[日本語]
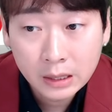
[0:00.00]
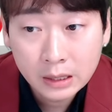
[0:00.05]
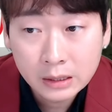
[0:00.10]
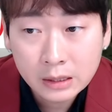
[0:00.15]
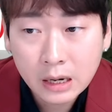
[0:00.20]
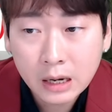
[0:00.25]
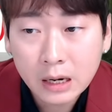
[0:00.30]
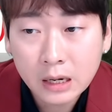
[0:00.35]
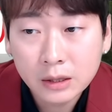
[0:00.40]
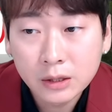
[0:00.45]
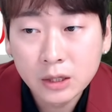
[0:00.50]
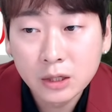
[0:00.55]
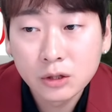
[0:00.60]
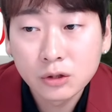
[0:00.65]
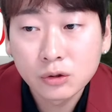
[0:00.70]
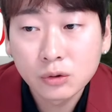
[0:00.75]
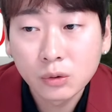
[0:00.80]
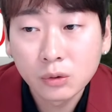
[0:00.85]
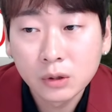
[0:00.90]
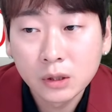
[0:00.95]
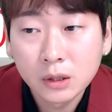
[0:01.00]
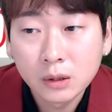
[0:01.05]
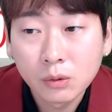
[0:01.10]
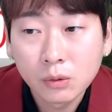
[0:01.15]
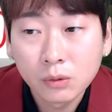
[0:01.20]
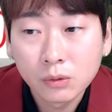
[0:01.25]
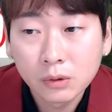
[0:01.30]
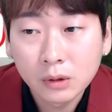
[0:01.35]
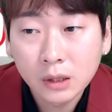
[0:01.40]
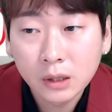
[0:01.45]
だから、Niziuを日
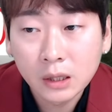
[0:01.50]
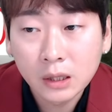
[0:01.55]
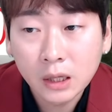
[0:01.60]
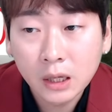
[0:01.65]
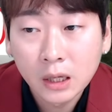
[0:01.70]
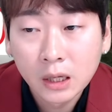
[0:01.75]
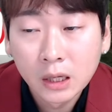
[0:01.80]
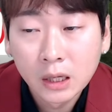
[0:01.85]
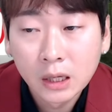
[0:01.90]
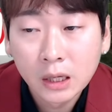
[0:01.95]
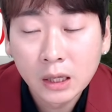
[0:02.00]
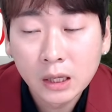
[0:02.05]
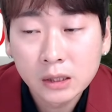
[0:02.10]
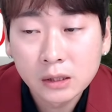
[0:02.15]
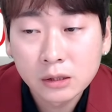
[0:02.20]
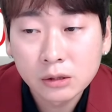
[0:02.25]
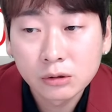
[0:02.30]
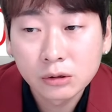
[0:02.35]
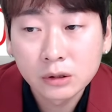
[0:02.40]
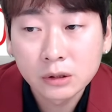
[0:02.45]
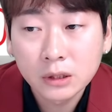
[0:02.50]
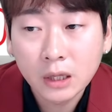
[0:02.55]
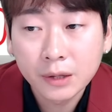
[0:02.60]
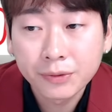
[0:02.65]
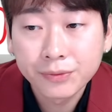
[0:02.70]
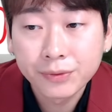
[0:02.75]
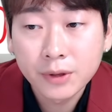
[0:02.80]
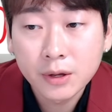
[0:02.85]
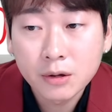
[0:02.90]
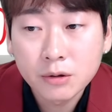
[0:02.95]
本でね、作っ
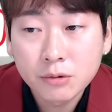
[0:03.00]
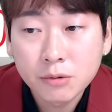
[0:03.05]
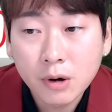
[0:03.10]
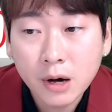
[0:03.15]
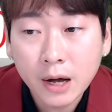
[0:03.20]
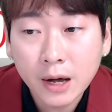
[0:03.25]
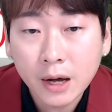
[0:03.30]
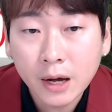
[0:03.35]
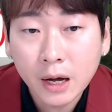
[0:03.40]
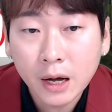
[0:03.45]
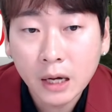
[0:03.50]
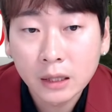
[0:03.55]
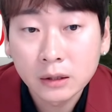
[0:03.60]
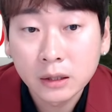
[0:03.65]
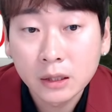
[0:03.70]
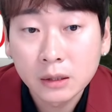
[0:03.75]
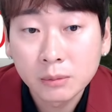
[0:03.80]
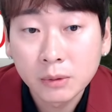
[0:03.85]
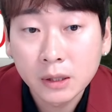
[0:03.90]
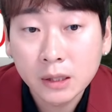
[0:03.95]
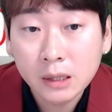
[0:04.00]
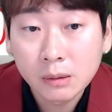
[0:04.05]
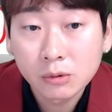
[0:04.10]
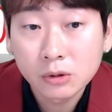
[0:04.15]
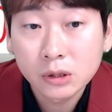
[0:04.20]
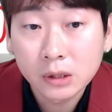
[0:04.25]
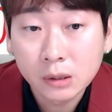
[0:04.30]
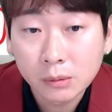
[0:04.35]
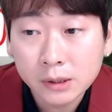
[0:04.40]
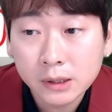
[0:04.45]
たっていうのは当たり前かも
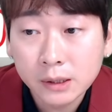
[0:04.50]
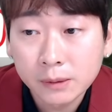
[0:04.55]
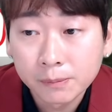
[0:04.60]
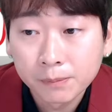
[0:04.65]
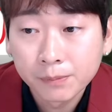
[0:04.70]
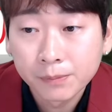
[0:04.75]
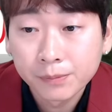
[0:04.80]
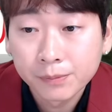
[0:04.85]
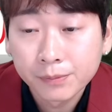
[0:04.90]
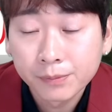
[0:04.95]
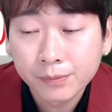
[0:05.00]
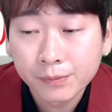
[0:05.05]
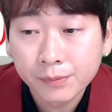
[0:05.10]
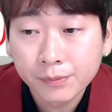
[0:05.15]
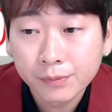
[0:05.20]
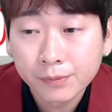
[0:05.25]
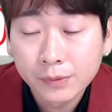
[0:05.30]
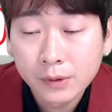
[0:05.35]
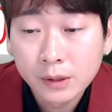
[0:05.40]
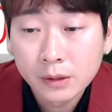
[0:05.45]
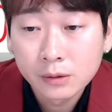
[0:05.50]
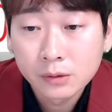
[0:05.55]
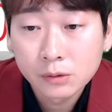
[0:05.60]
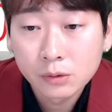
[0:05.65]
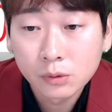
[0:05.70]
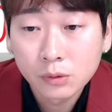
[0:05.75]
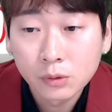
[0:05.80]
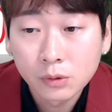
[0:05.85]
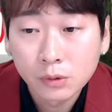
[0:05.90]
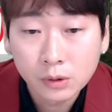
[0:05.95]
しれません。うん、
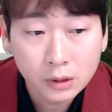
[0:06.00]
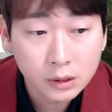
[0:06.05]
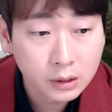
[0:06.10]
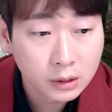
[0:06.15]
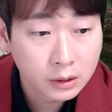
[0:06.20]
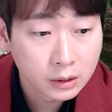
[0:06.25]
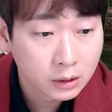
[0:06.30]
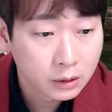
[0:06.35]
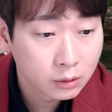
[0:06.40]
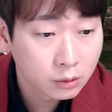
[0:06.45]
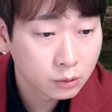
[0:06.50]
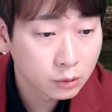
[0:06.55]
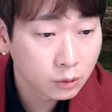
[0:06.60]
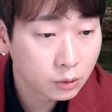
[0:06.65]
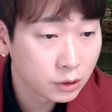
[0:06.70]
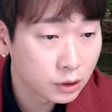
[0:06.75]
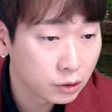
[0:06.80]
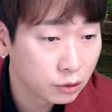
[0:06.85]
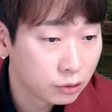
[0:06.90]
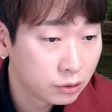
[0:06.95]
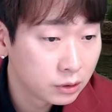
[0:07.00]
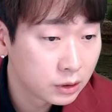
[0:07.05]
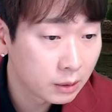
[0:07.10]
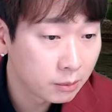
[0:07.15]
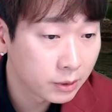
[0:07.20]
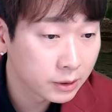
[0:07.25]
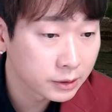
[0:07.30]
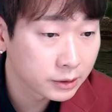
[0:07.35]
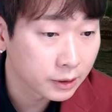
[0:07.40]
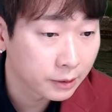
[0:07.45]
このように言って
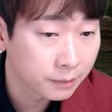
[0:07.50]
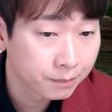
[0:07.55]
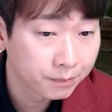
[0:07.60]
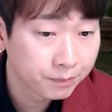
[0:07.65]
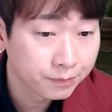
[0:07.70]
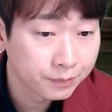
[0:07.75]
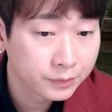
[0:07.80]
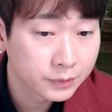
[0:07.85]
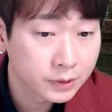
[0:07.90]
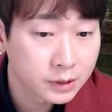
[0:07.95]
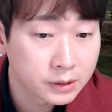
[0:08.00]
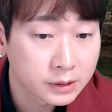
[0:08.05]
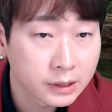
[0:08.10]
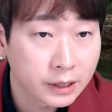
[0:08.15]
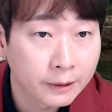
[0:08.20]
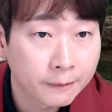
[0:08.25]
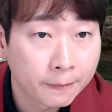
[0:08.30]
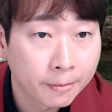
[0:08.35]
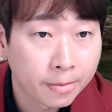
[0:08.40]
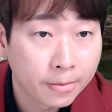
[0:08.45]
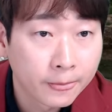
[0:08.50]
ました。実際。